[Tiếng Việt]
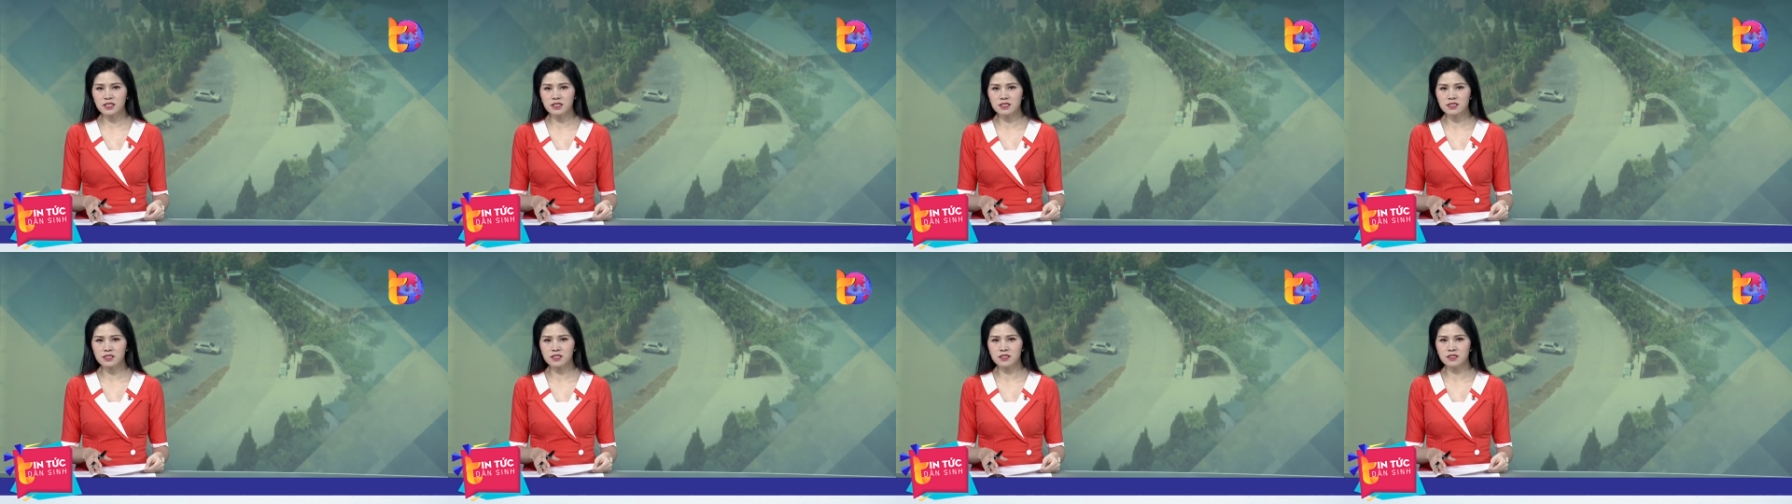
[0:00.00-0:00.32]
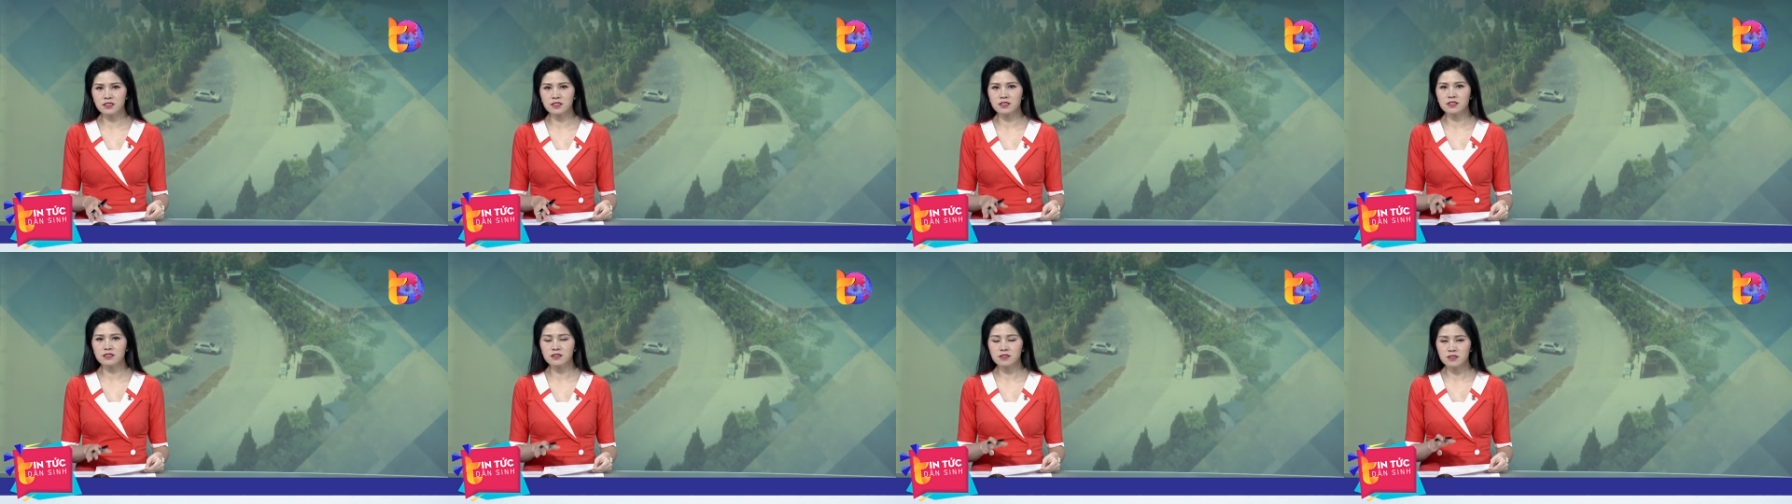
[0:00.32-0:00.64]
đất
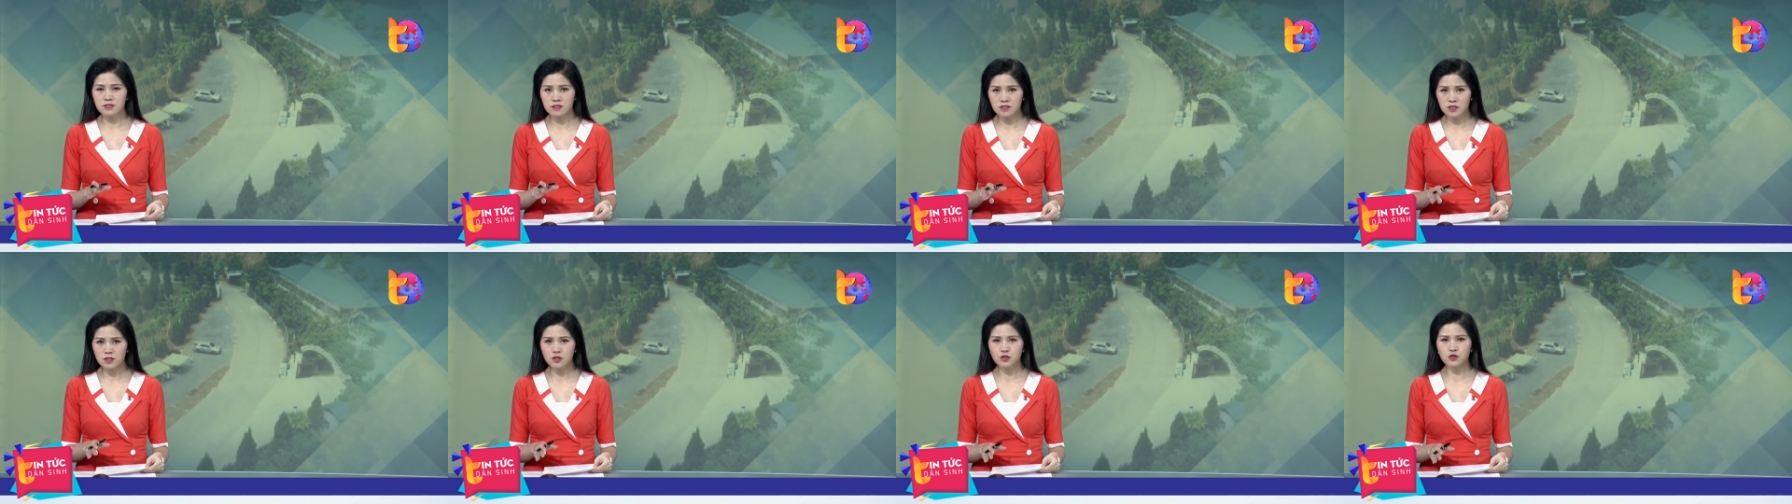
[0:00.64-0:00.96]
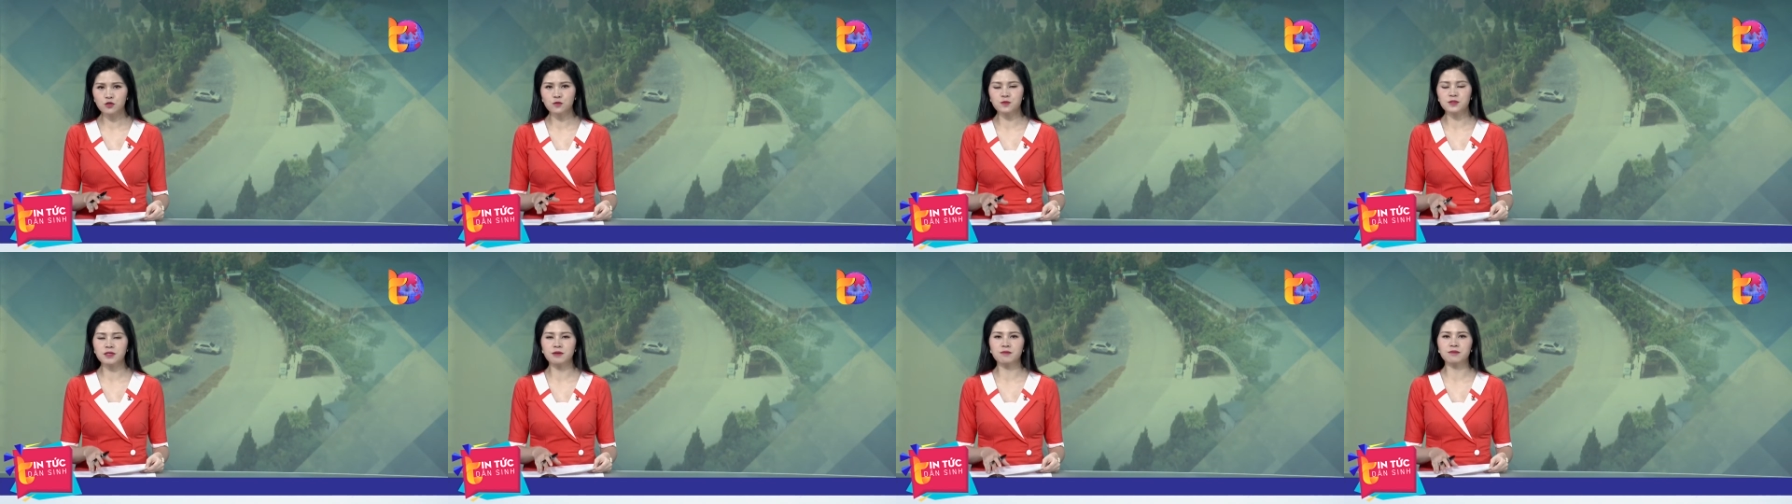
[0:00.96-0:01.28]
rừng giữa
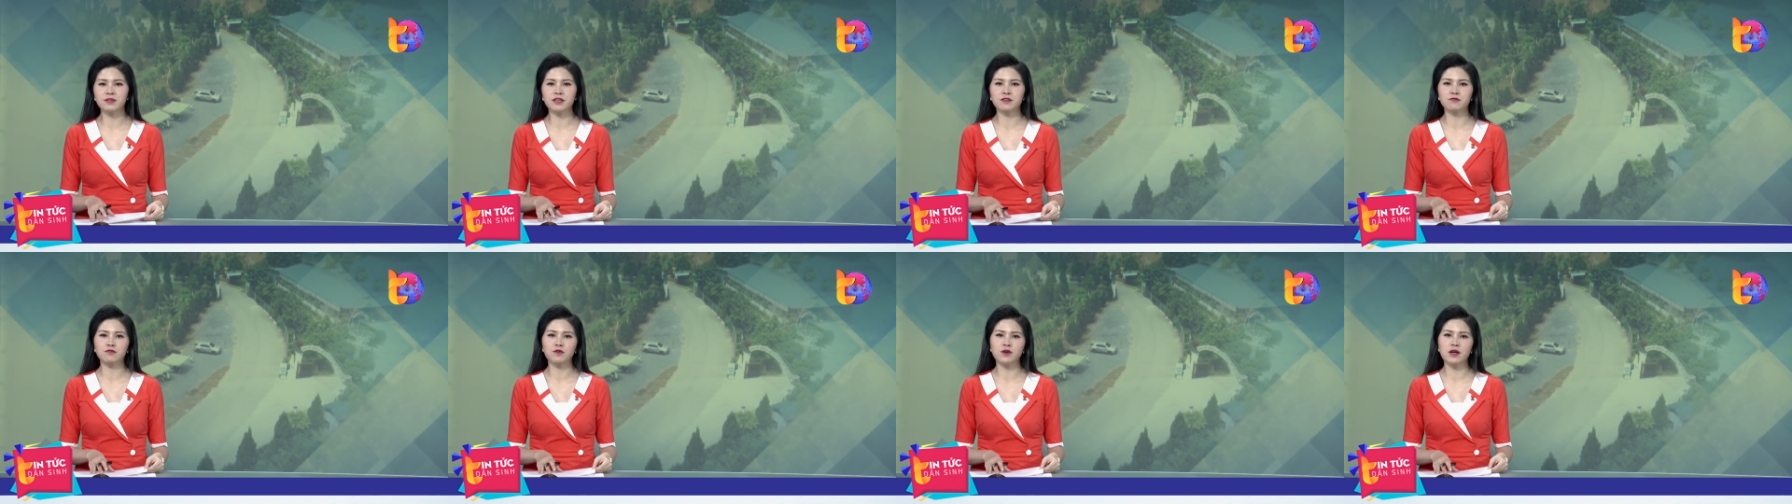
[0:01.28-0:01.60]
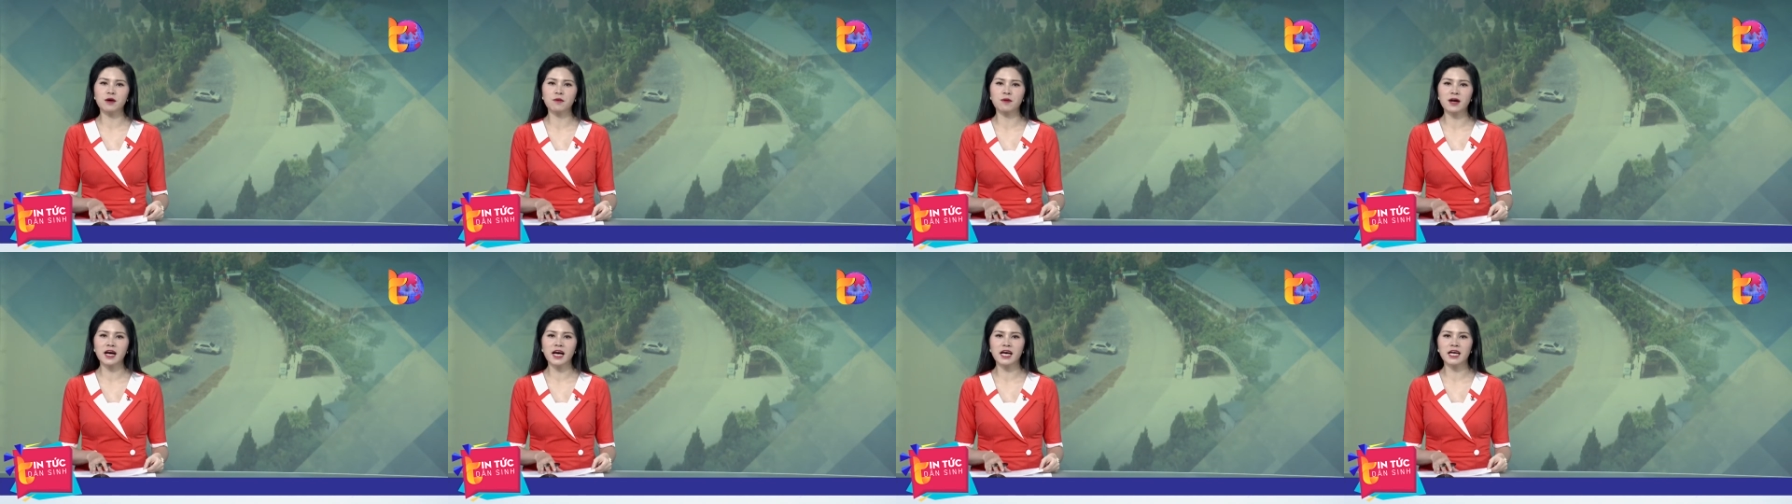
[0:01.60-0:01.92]
trung tâm thành phố
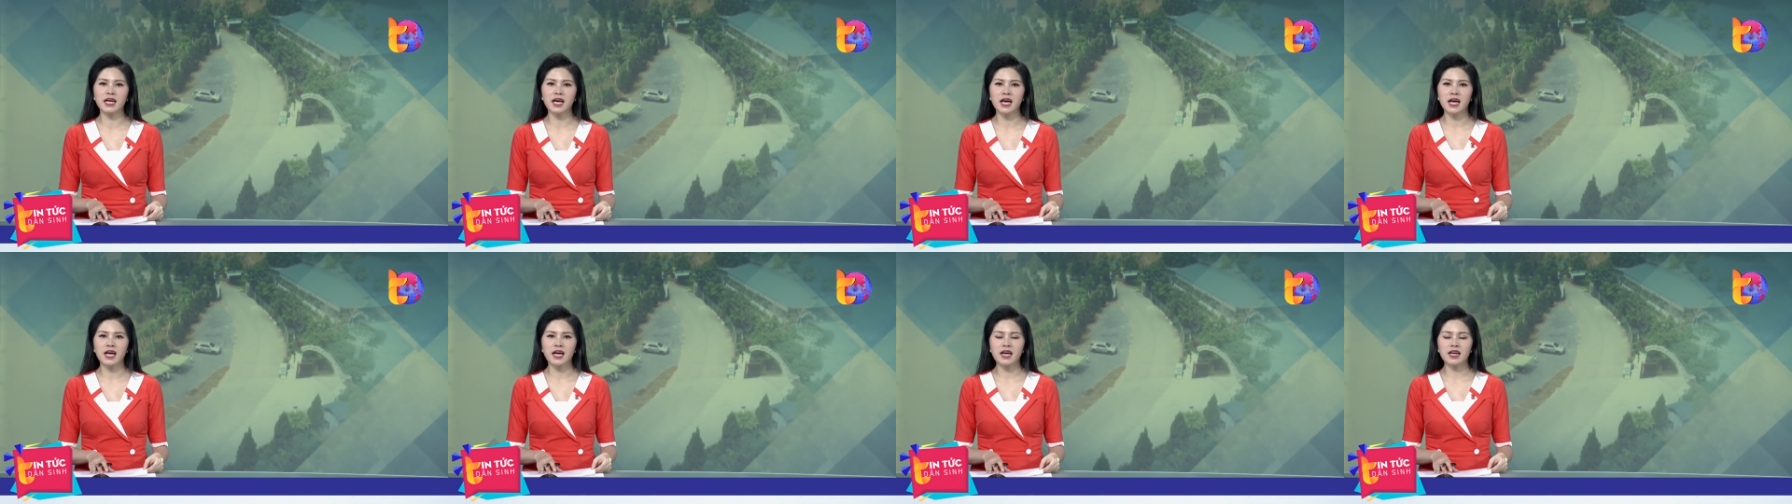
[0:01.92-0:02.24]
Lào Cai